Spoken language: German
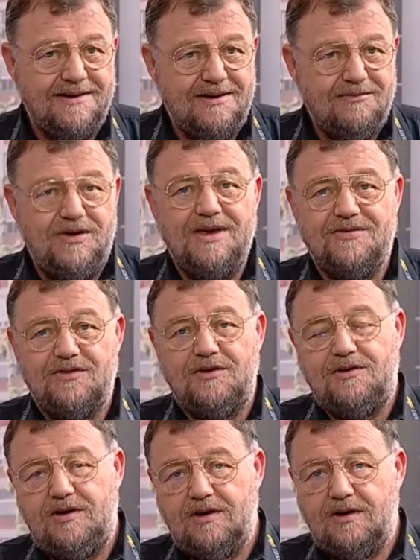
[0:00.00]
wir
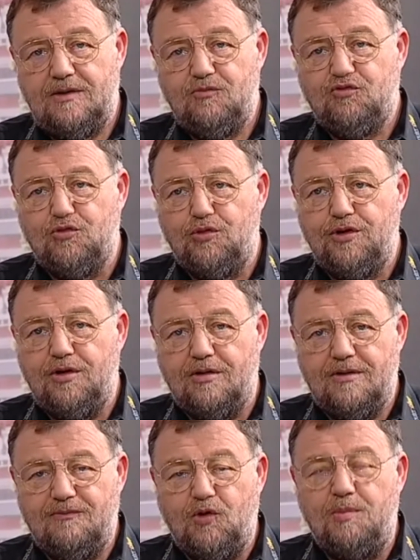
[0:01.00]
sind hier ja. im
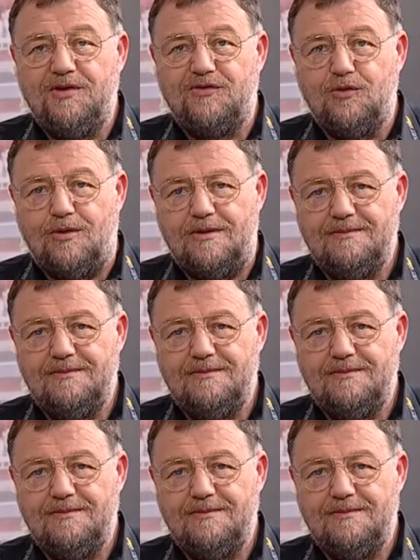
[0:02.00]
Studio. Wo bist du?